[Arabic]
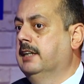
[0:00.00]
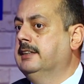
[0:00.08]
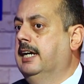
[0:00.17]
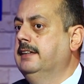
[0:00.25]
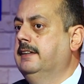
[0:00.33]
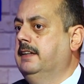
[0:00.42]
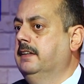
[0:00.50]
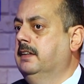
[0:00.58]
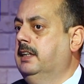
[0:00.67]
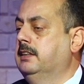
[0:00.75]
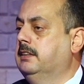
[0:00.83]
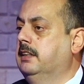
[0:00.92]
اتحدث
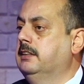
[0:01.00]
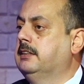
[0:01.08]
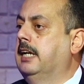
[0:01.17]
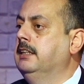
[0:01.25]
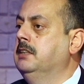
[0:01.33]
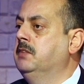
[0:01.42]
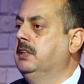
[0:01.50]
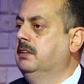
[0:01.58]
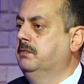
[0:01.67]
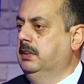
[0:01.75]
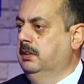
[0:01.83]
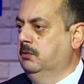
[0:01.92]
ايضا عن
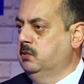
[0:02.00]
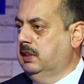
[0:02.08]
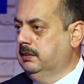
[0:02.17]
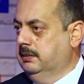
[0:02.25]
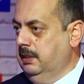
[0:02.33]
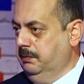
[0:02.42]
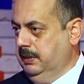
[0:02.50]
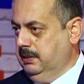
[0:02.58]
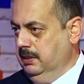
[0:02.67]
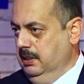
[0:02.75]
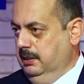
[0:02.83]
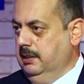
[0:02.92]
تعليم وزاره
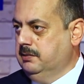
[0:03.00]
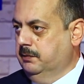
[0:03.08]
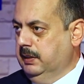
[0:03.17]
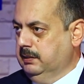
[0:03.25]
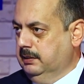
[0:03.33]
التربيه أيه. ليس فقط